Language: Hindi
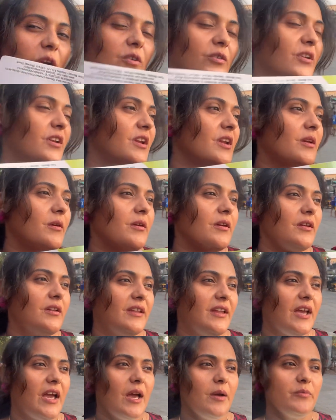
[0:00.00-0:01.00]
डॉक्टर ने
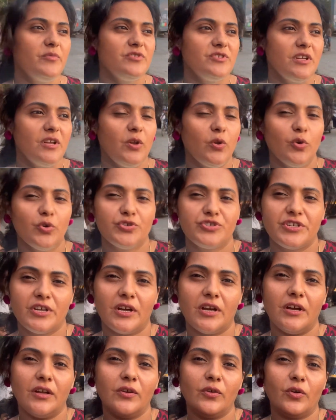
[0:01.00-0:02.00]
दिया है मुझे
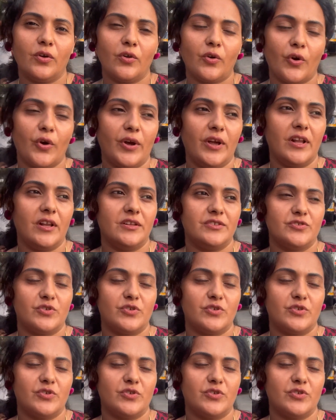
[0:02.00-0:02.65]
लोशन और ऑयल